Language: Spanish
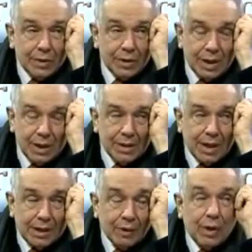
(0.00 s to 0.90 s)
Y se
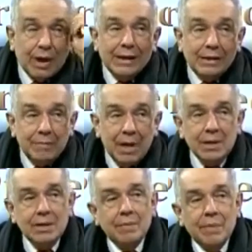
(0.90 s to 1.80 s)
desata una
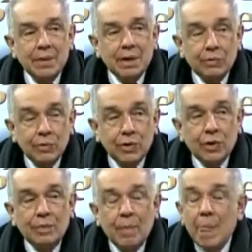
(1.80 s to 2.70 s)
inmensa
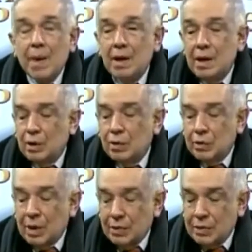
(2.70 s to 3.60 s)
persecución
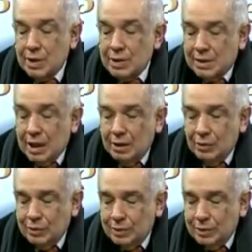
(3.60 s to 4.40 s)
contra los cristianos